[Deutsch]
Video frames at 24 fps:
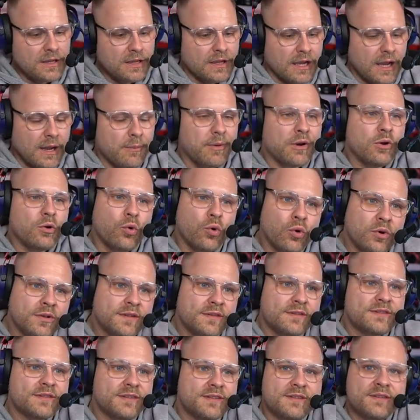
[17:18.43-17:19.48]
Aber lohnt
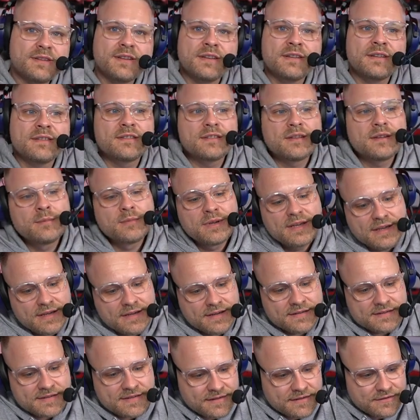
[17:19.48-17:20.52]
es sich jetzt im
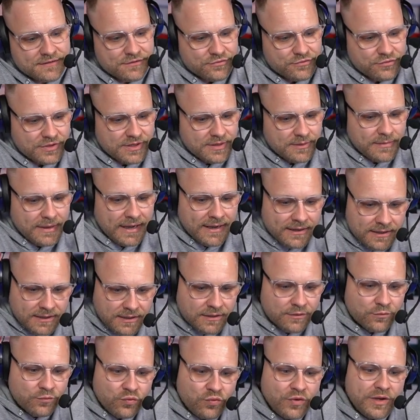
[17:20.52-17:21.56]
Gegensatz zu dem
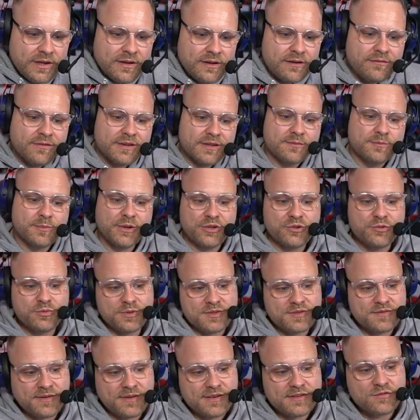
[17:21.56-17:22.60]
anderen Wheel, was
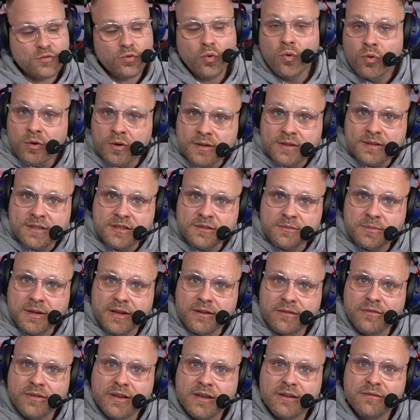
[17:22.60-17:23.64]
beispielsweise ohne
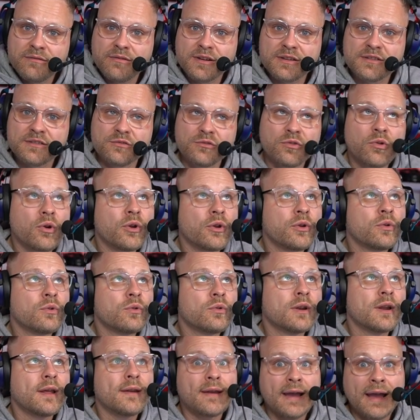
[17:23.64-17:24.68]
Display wäre, was
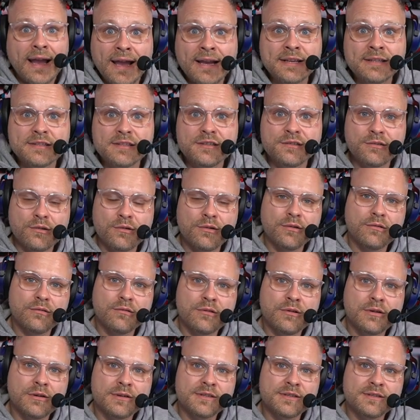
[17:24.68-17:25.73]
980 Euro
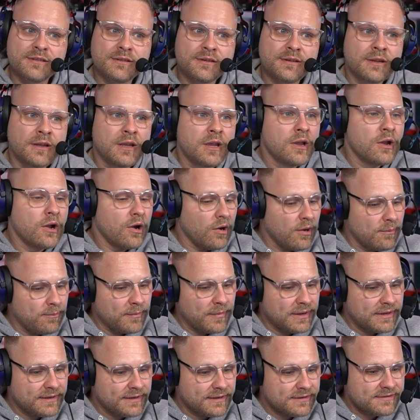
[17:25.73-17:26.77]
kostet, ob
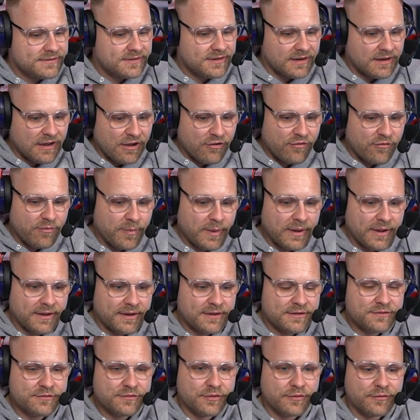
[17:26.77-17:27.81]
man jetzt den
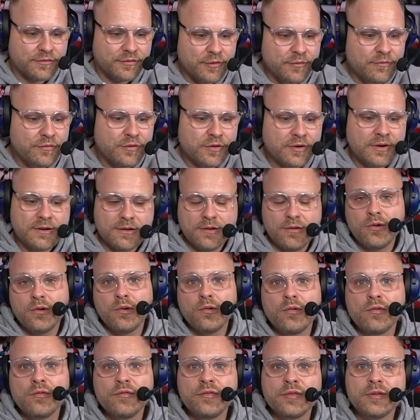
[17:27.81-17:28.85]
Aufpreis von 500
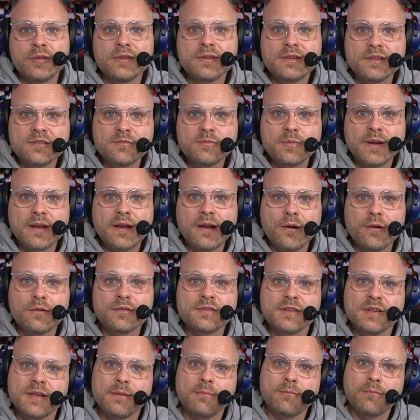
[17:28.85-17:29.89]
Euro für ein Display
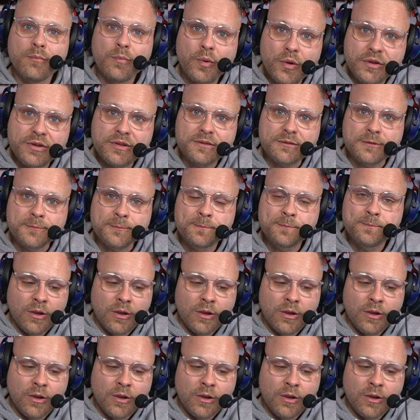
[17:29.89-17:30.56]
ausgeben möchte?